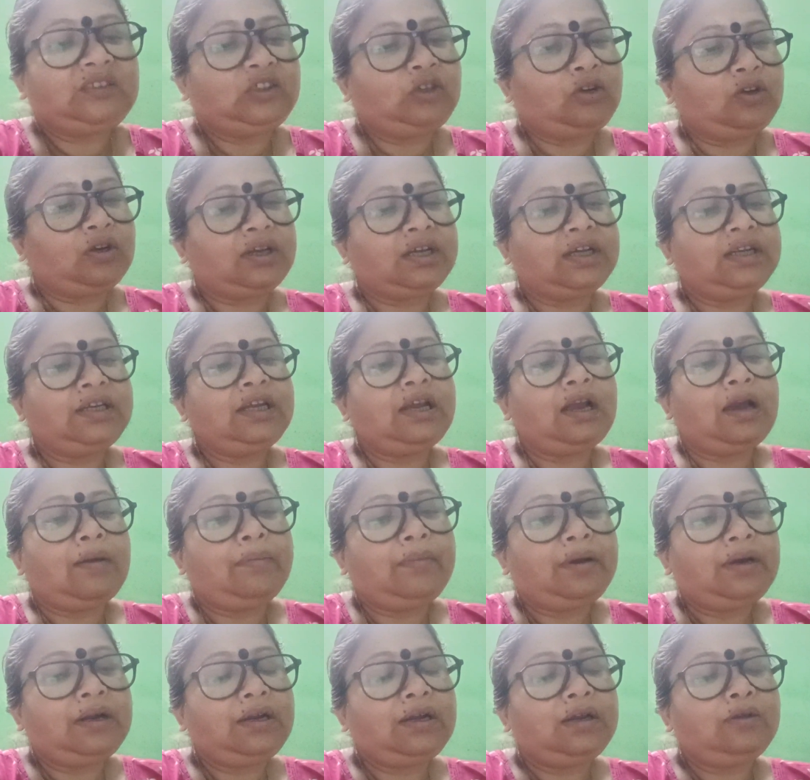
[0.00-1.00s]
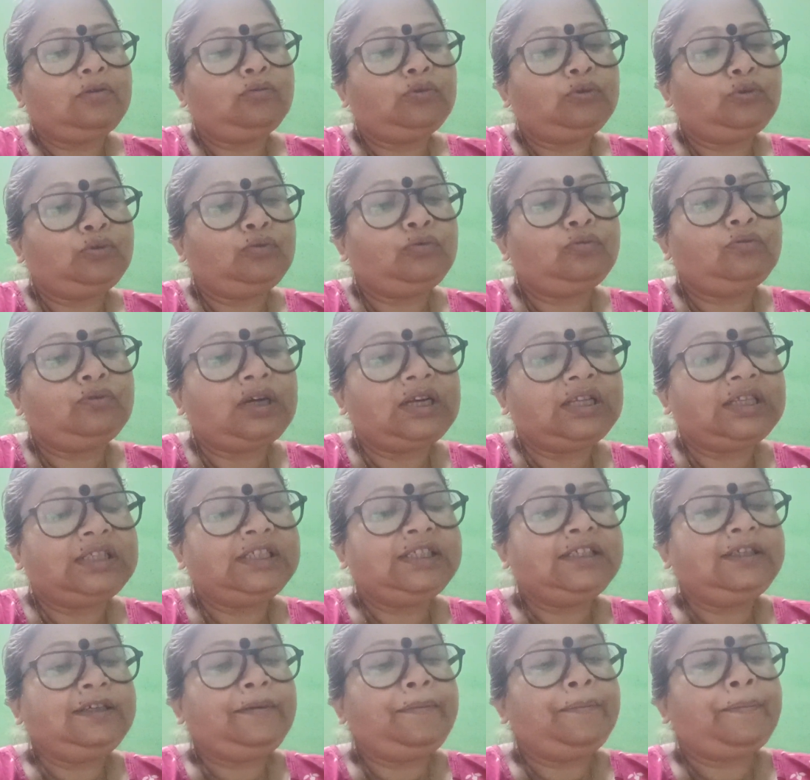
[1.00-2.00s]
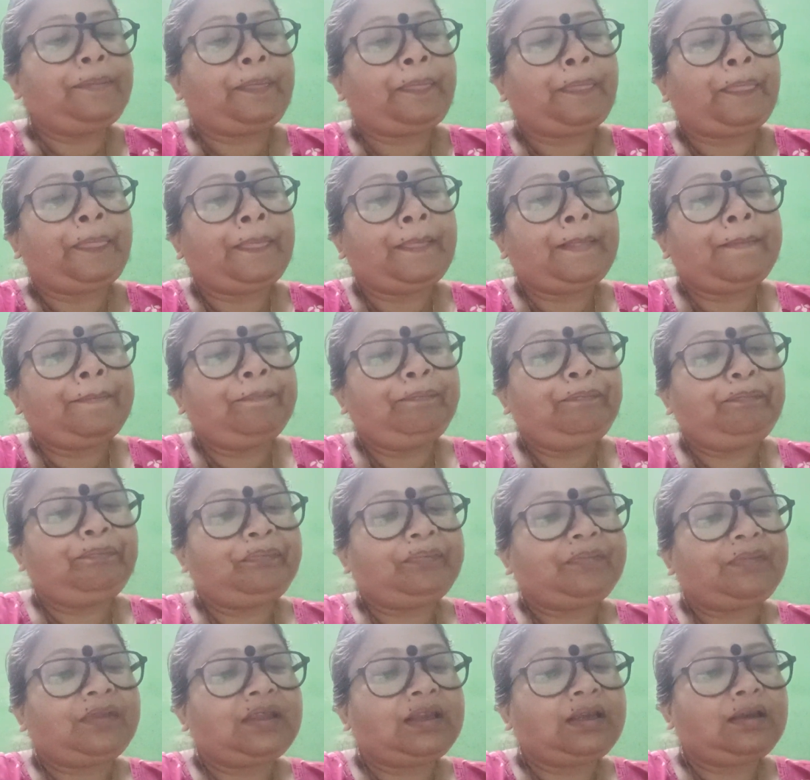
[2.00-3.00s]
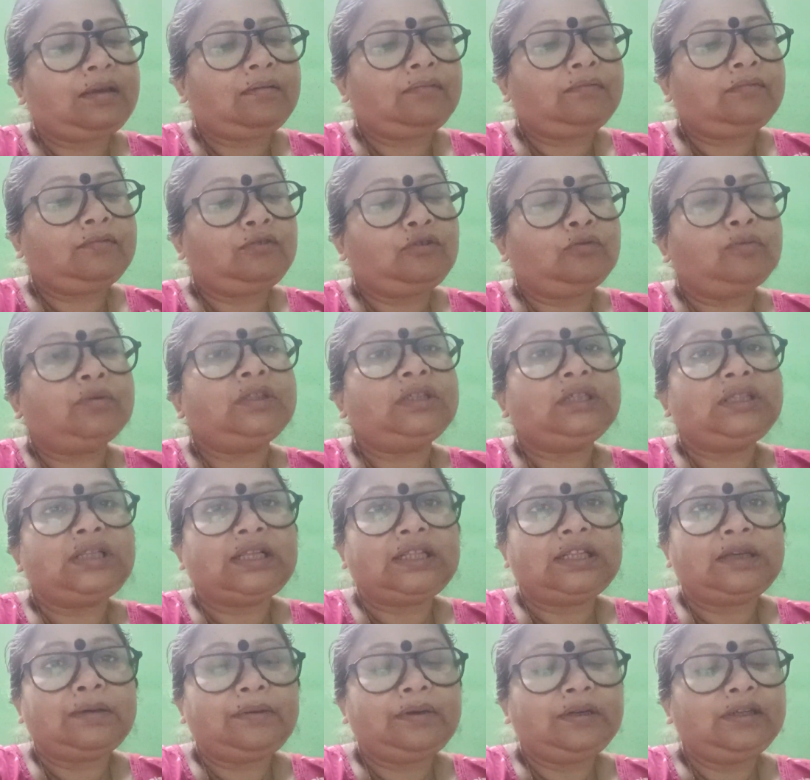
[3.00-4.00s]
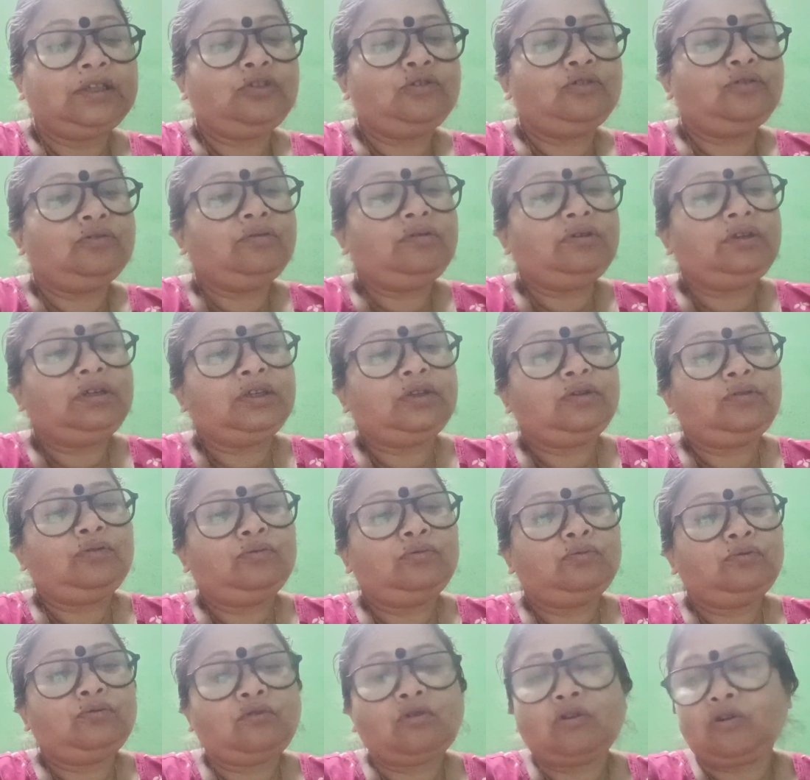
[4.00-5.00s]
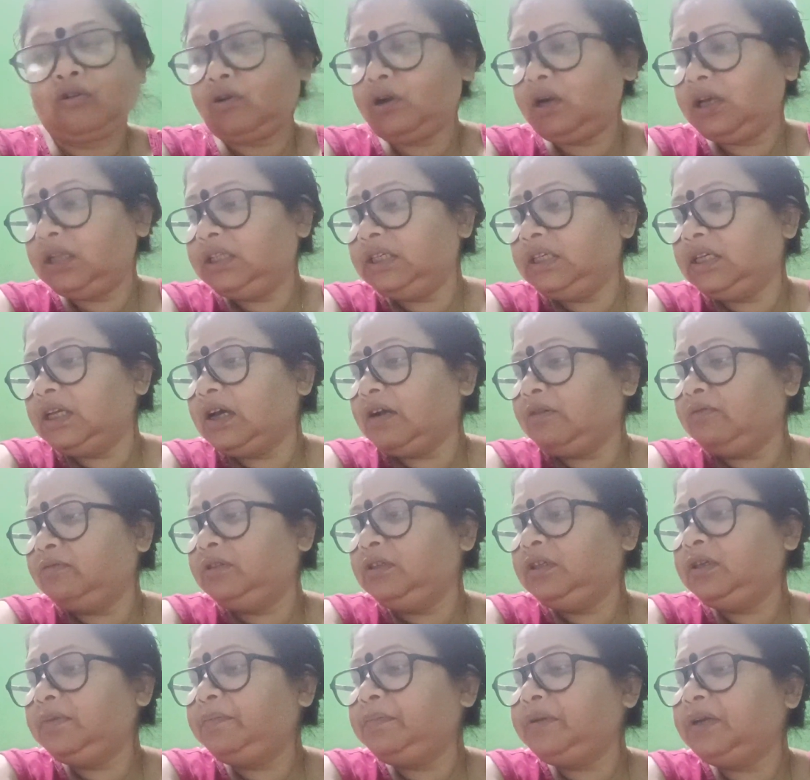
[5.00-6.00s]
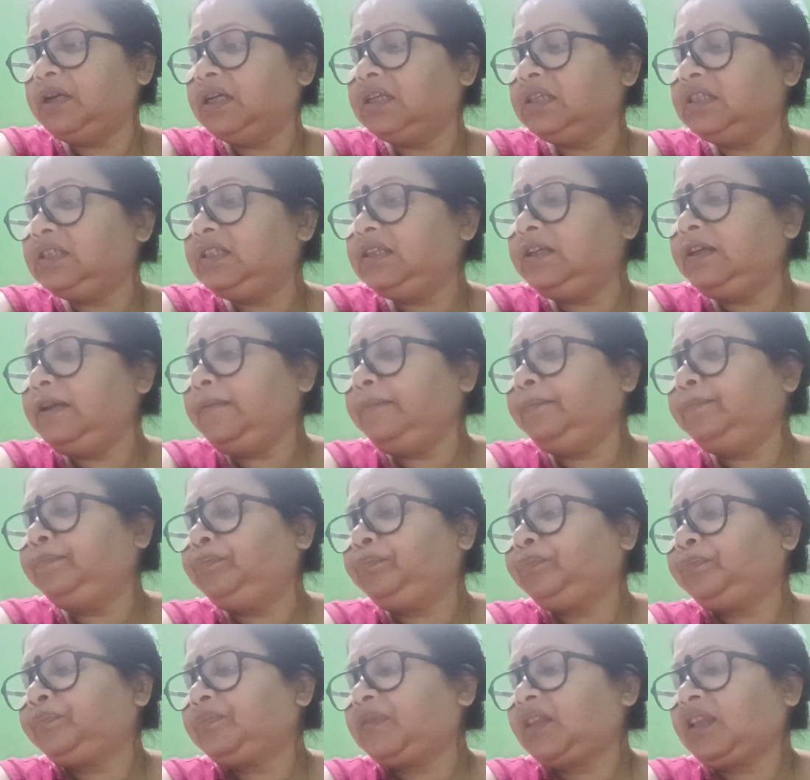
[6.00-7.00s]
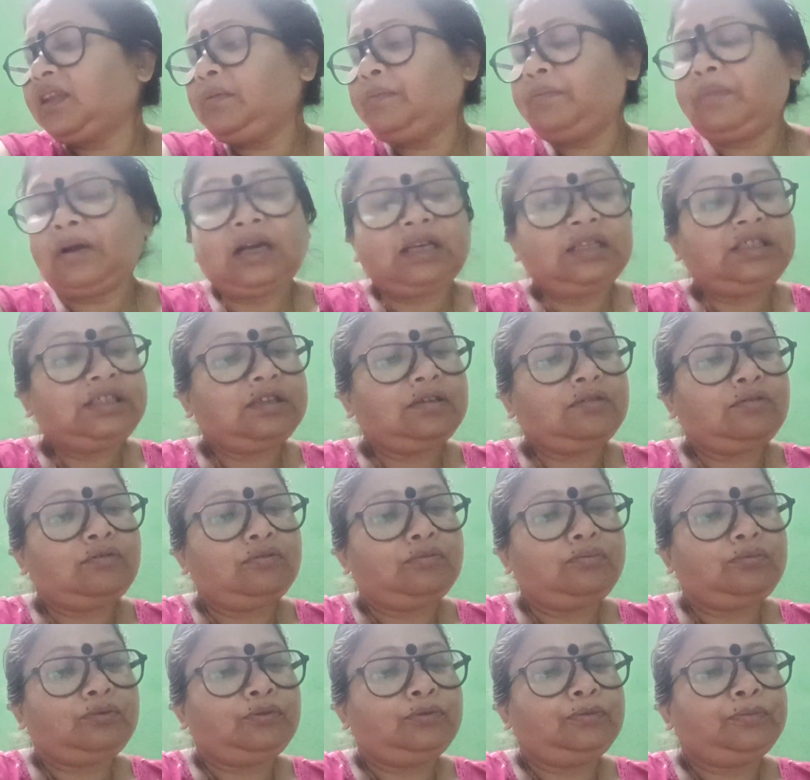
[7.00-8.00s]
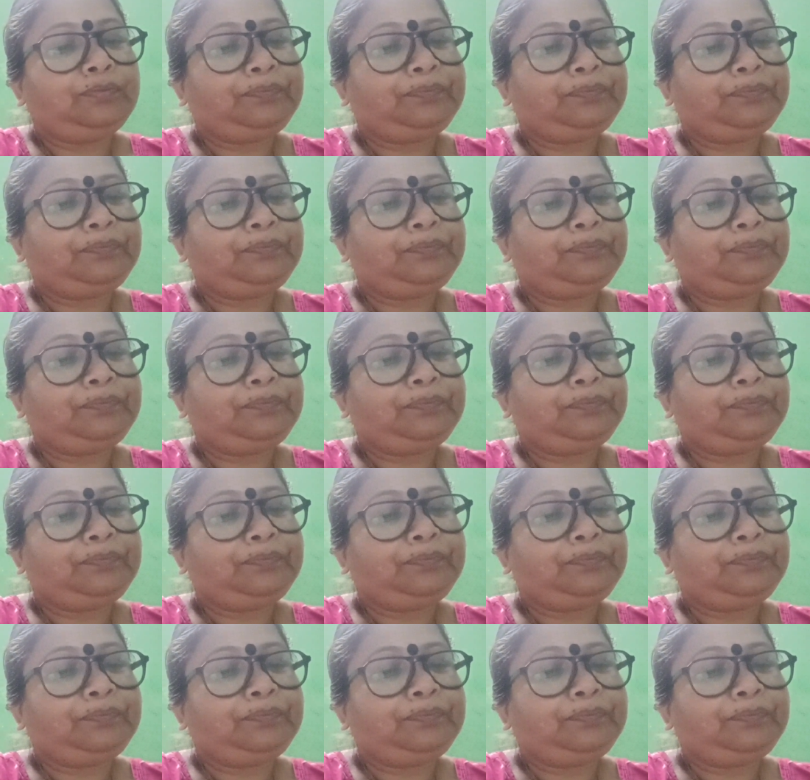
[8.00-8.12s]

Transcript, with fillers: তরকারি আমার আর অন্তুর আছে তোমাদের দাদা ভাইয়ের জন্য একটু করলা দিয়ে আলু দিয়ে পেঁয়াজ দিয়ে ভাজা করব